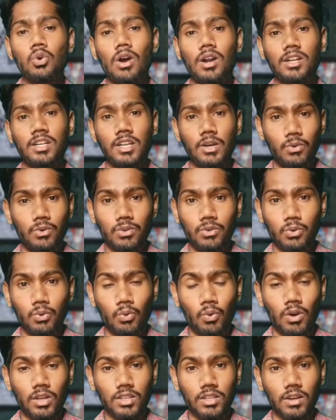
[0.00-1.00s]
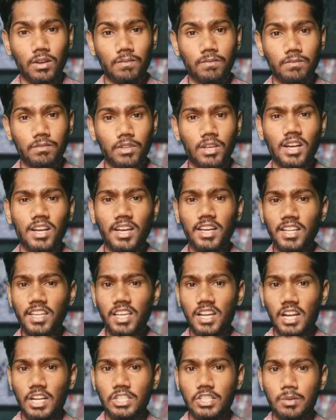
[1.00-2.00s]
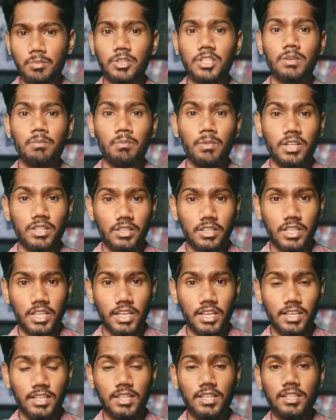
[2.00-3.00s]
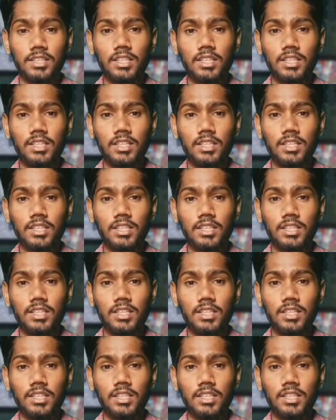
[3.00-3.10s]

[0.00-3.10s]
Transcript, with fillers: को हुआ था अगर ये राष्ट्रपति बनती है